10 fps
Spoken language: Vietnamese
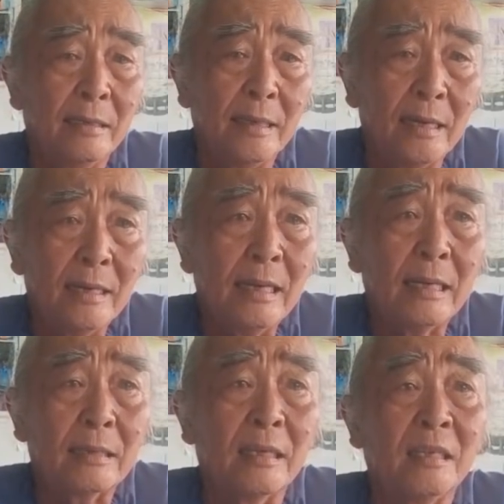nhớ
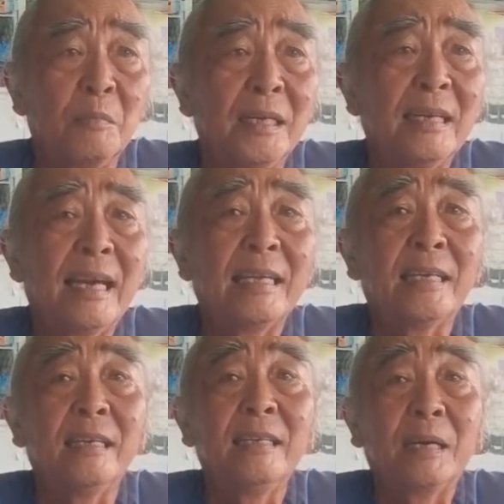ha từ bi hai
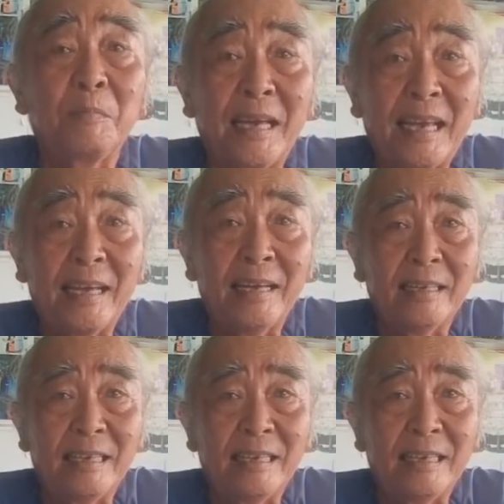chữ tâm nga